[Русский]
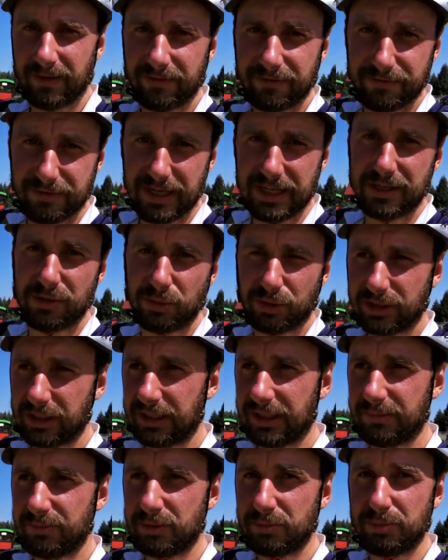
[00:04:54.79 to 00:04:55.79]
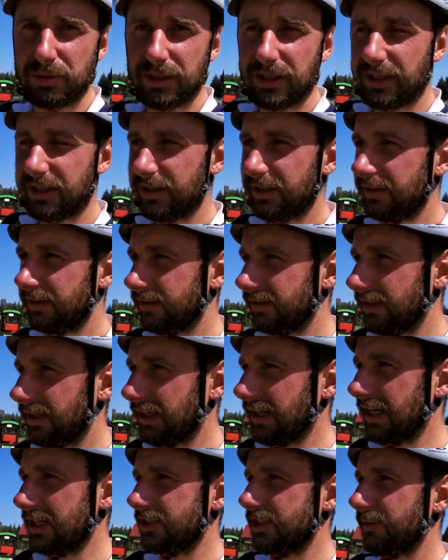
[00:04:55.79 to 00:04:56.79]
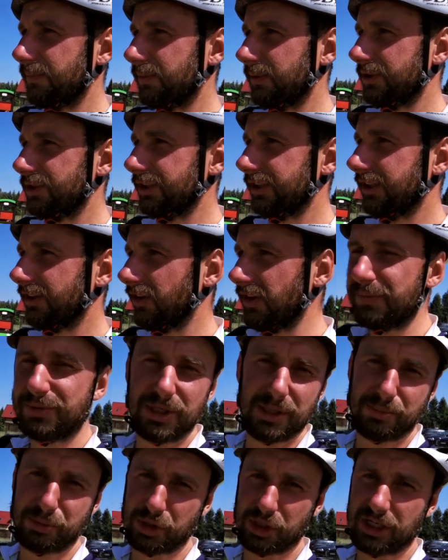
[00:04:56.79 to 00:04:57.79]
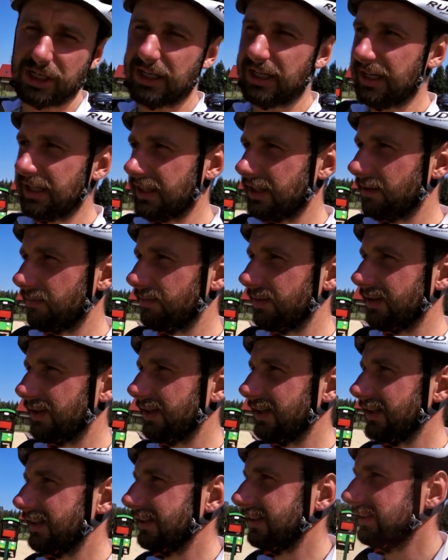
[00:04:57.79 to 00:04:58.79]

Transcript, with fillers: в Вене, вот когда мы были на каждой площадке, и вообще шоколадно было.